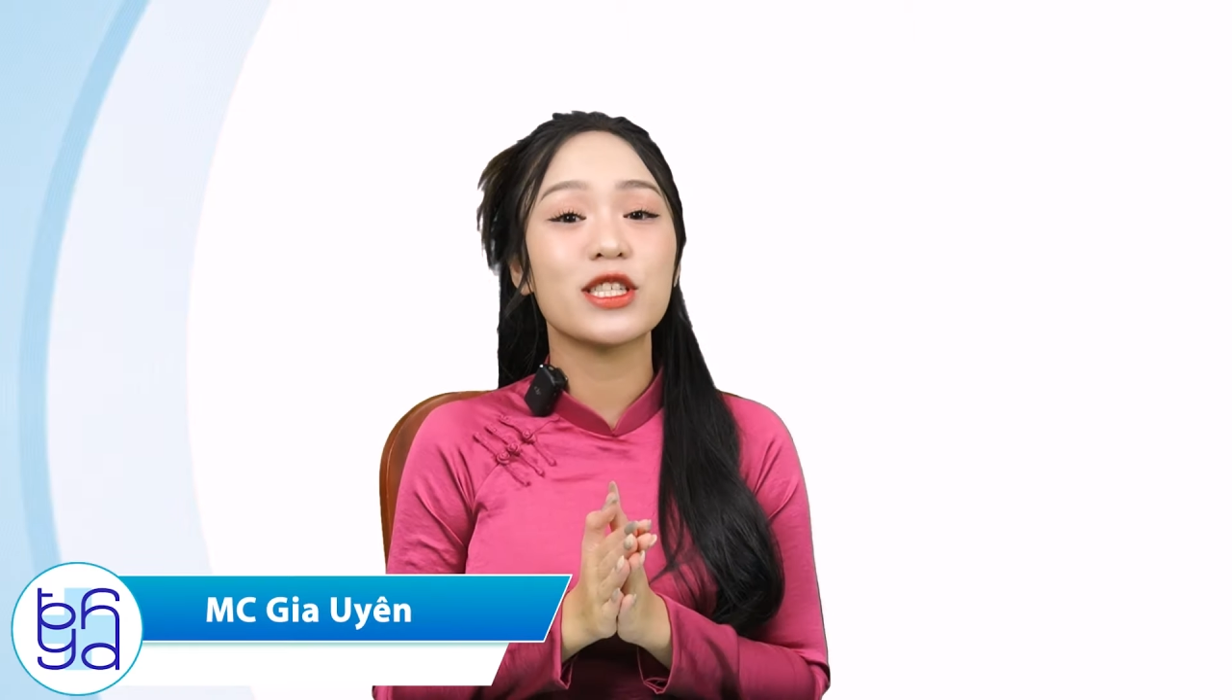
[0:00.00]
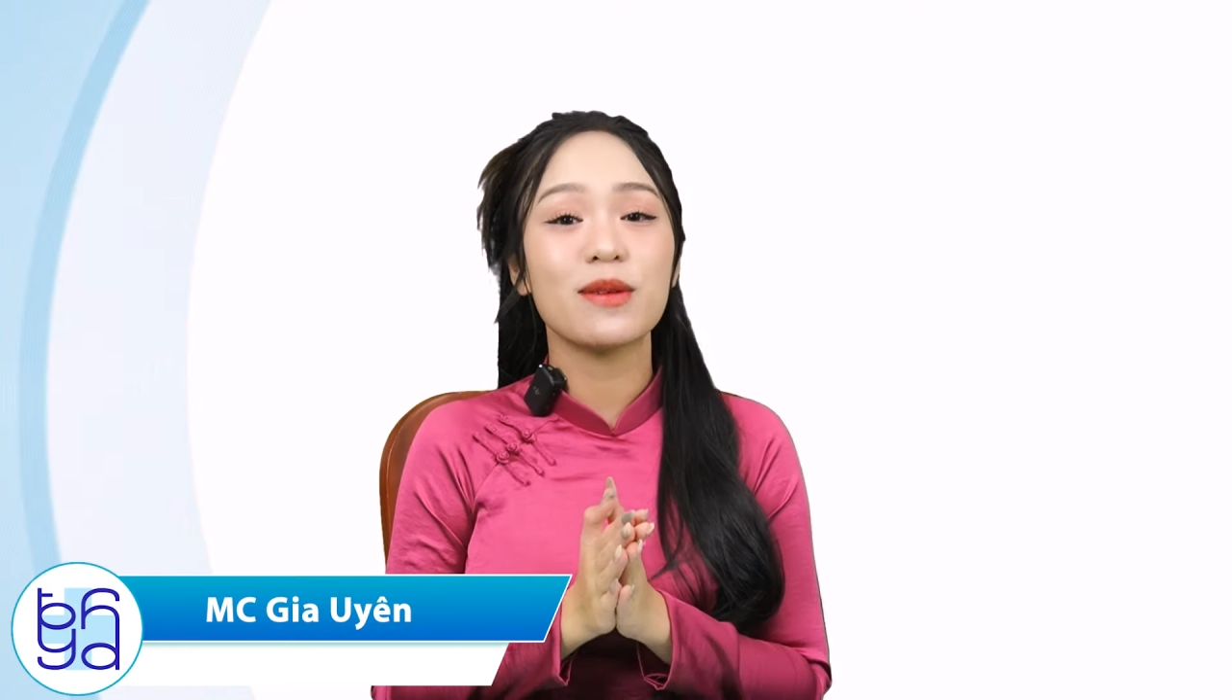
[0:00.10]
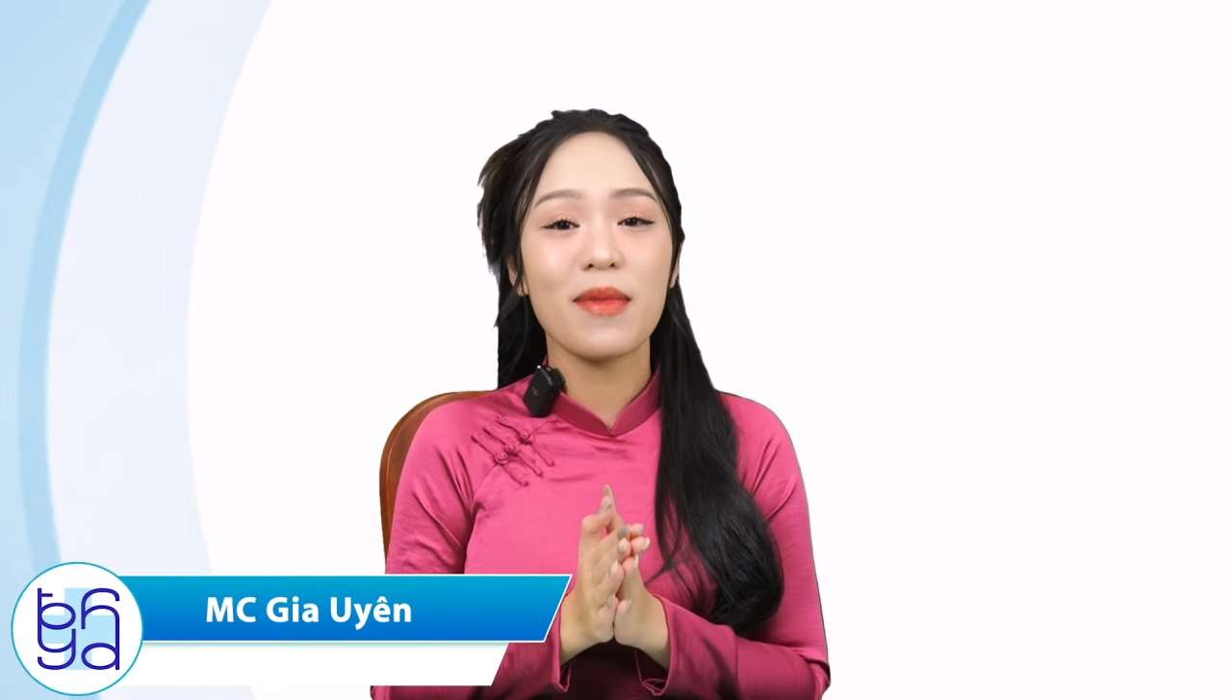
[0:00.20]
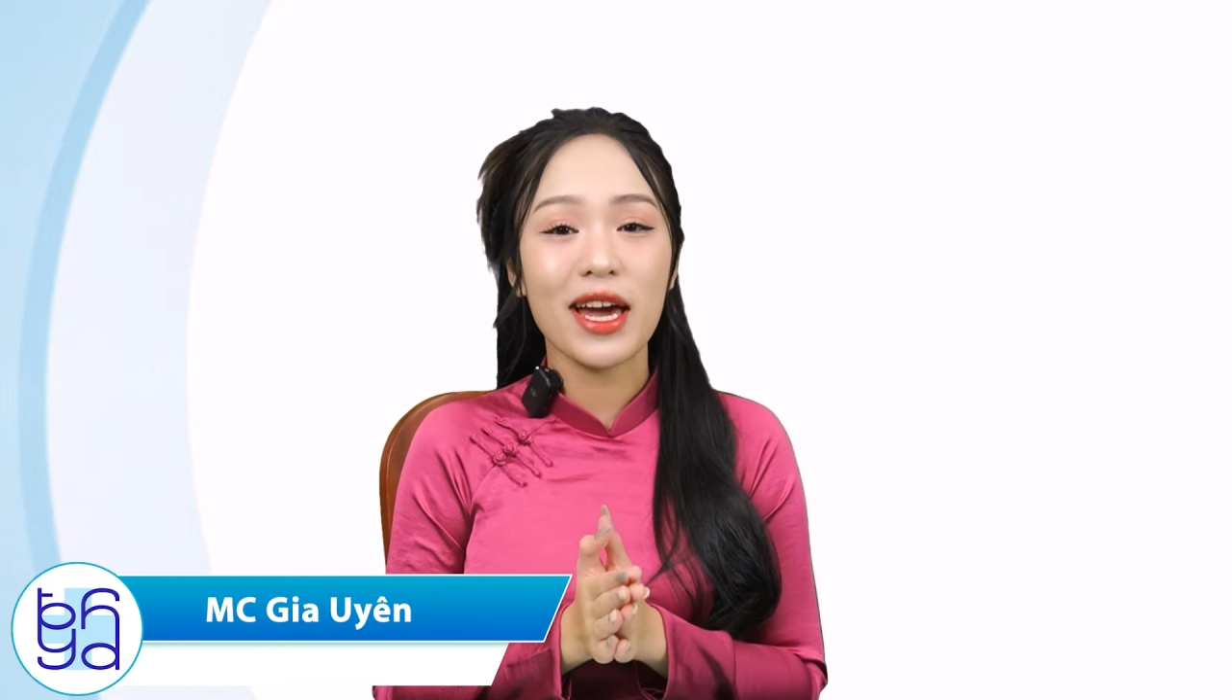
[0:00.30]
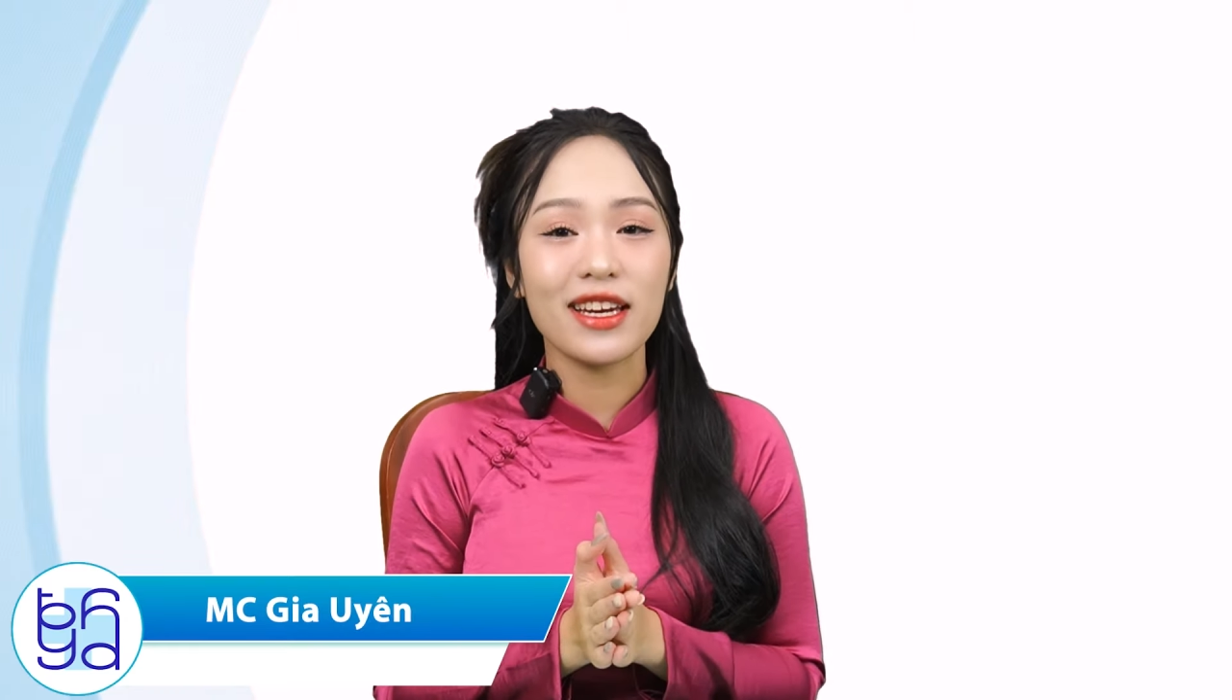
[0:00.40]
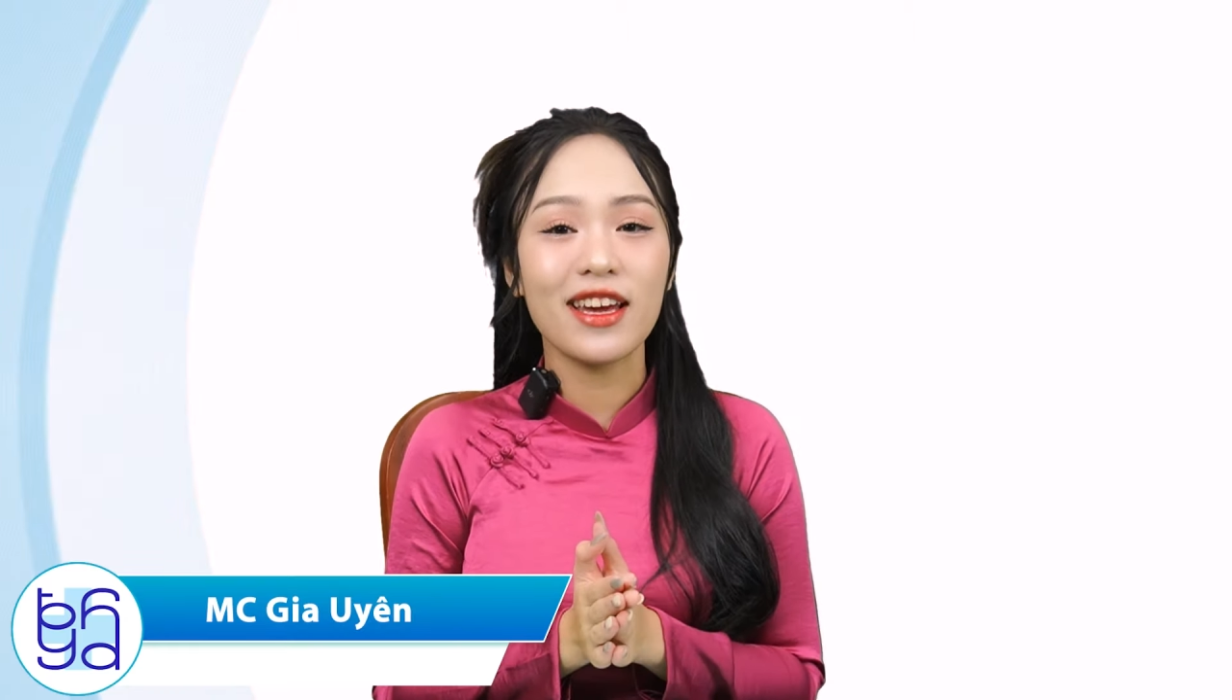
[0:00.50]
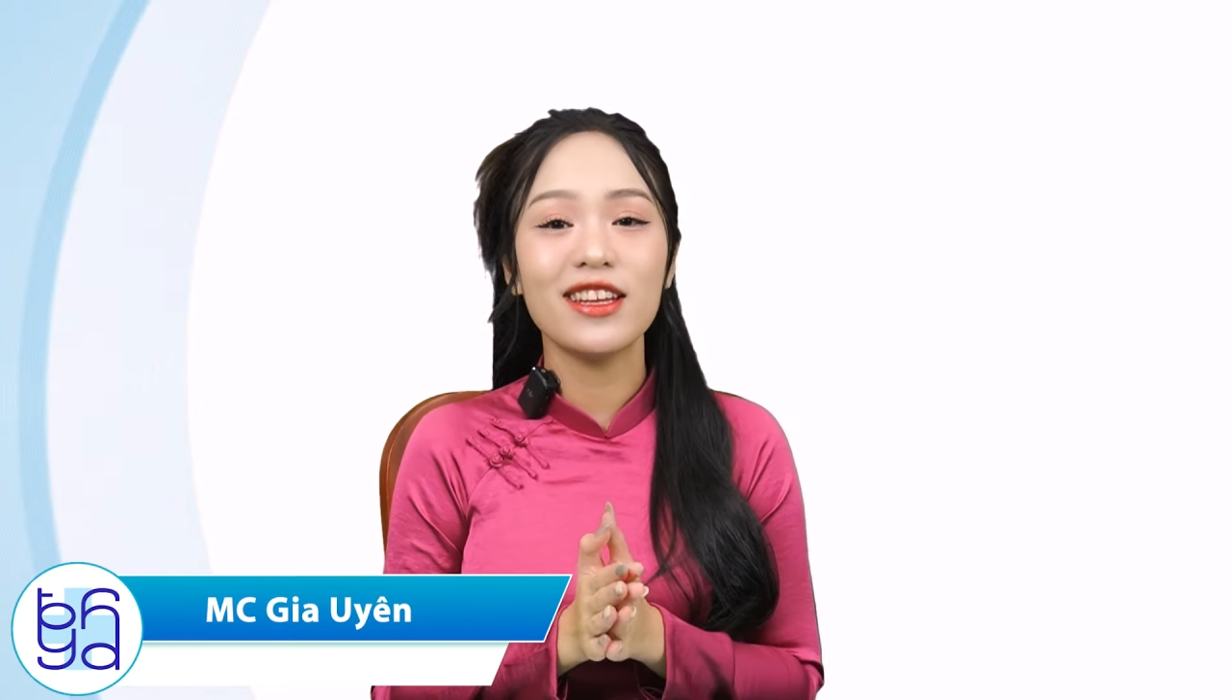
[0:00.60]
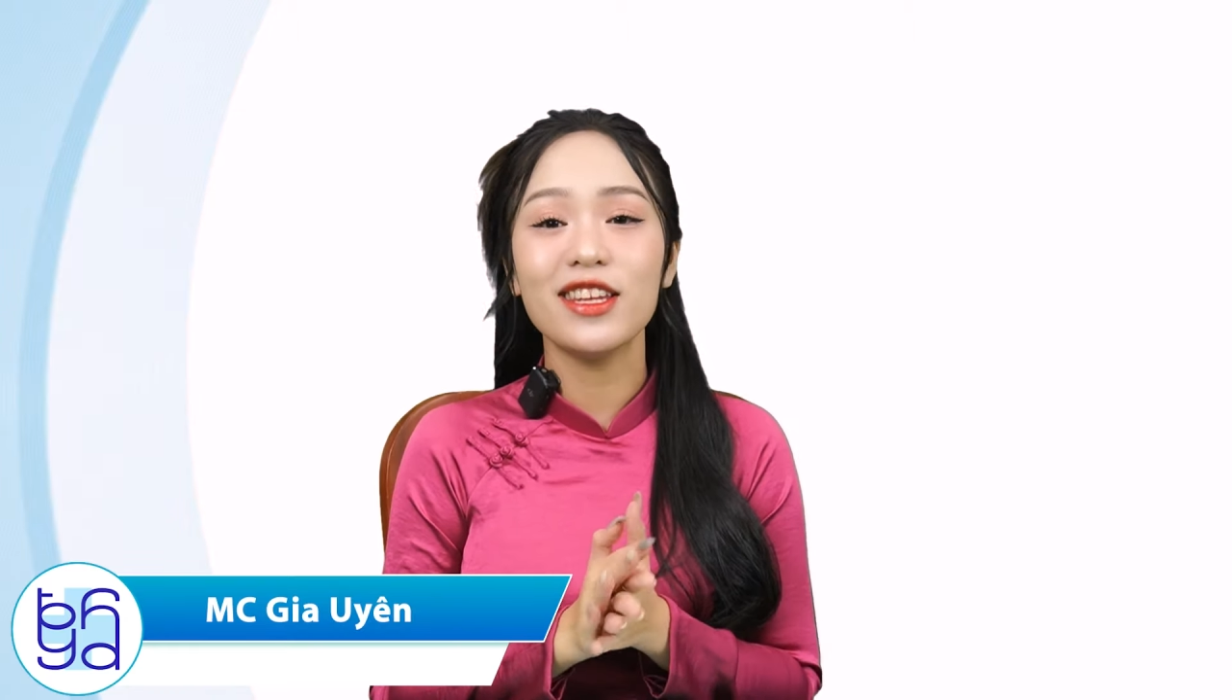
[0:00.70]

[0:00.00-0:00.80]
sẽ mang đến